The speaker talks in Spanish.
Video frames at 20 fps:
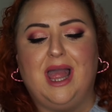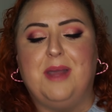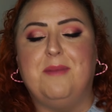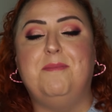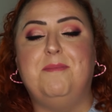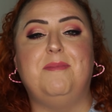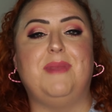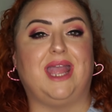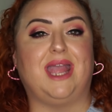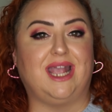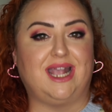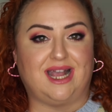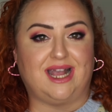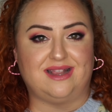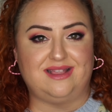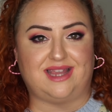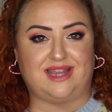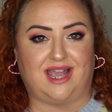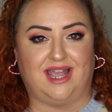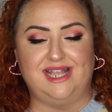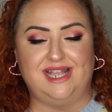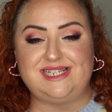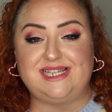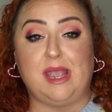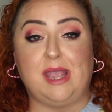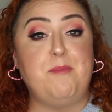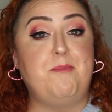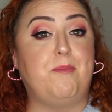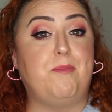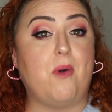me encanta. Es
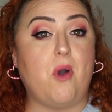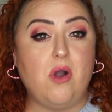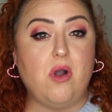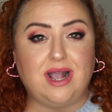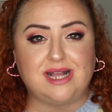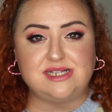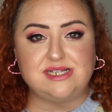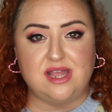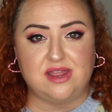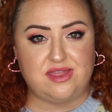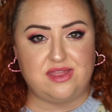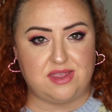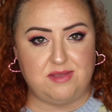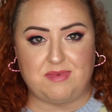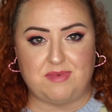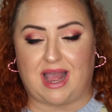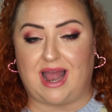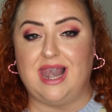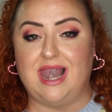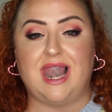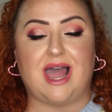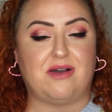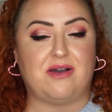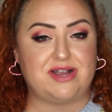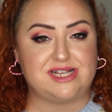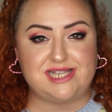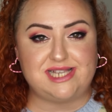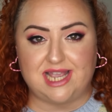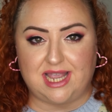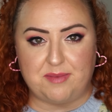que pongas encima la
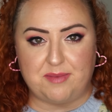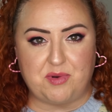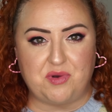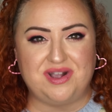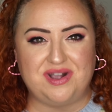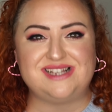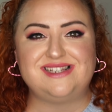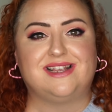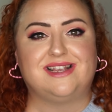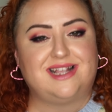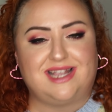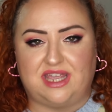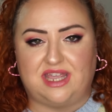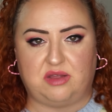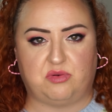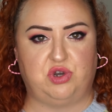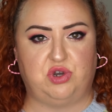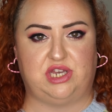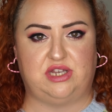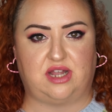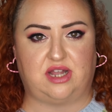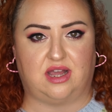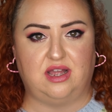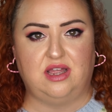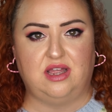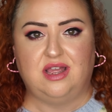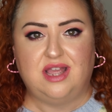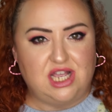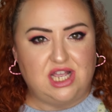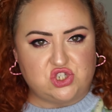base que pongas, queda bonita.
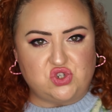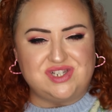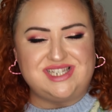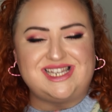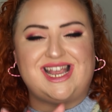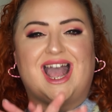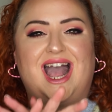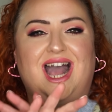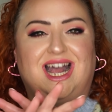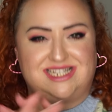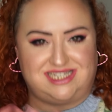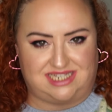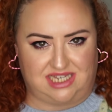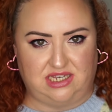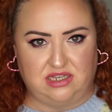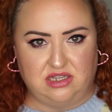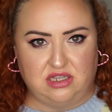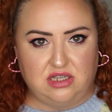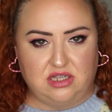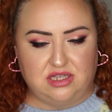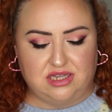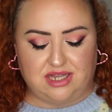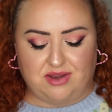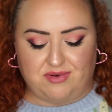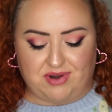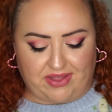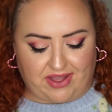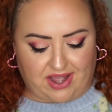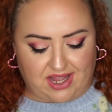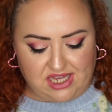Eso es así. De
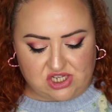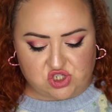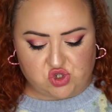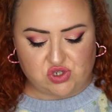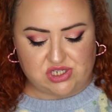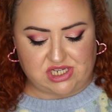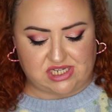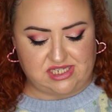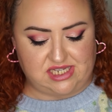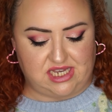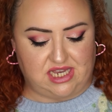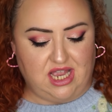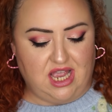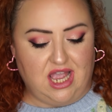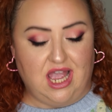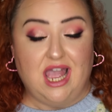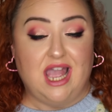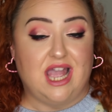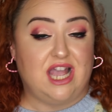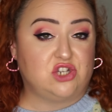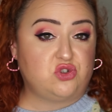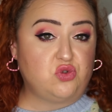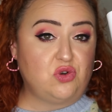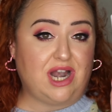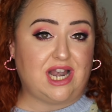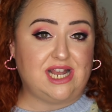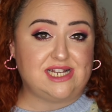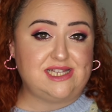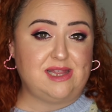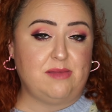verdad, eso es así. Es
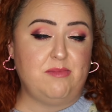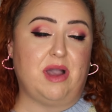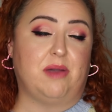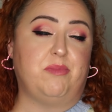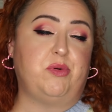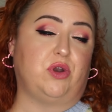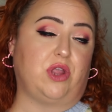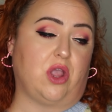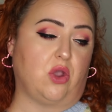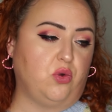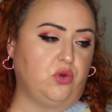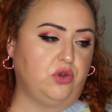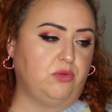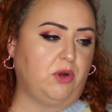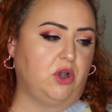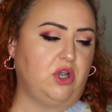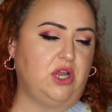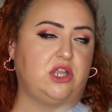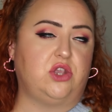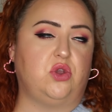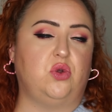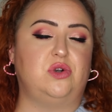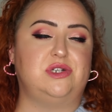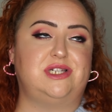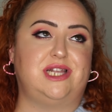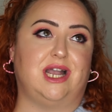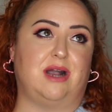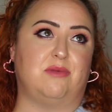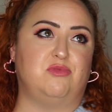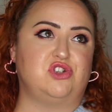una lástima porque Good Molecules,
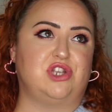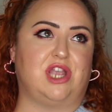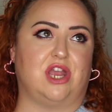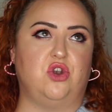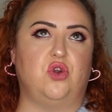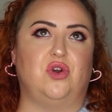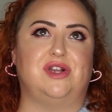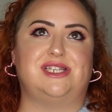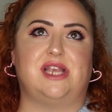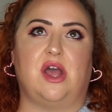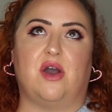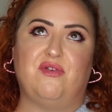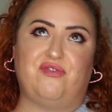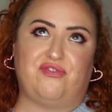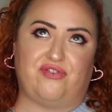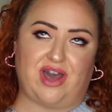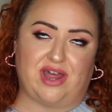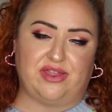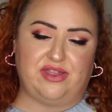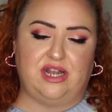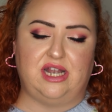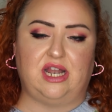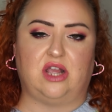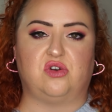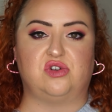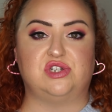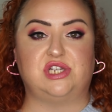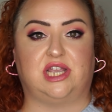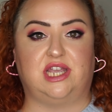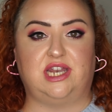digamos que no es fácil de
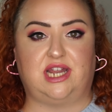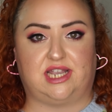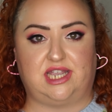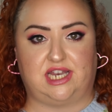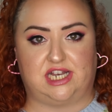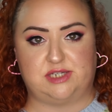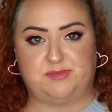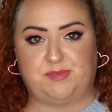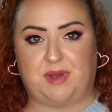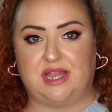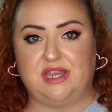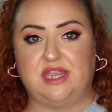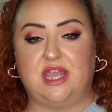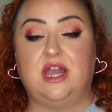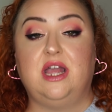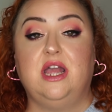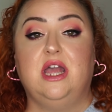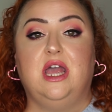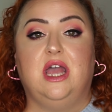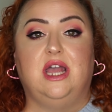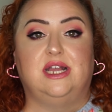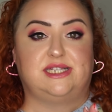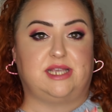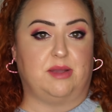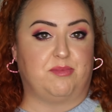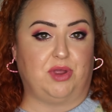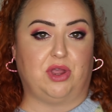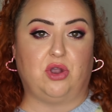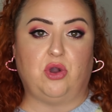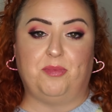conseguir aquí en España. Se
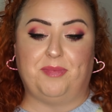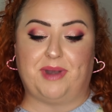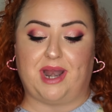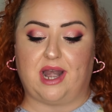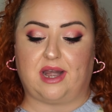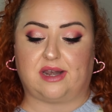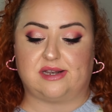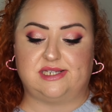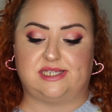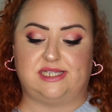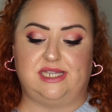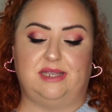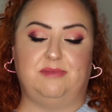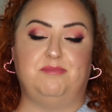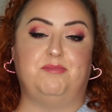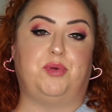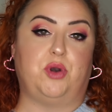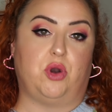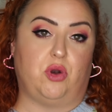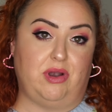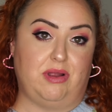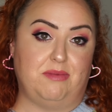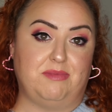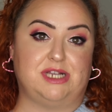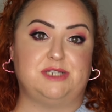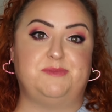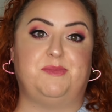puede comprar sin problemas,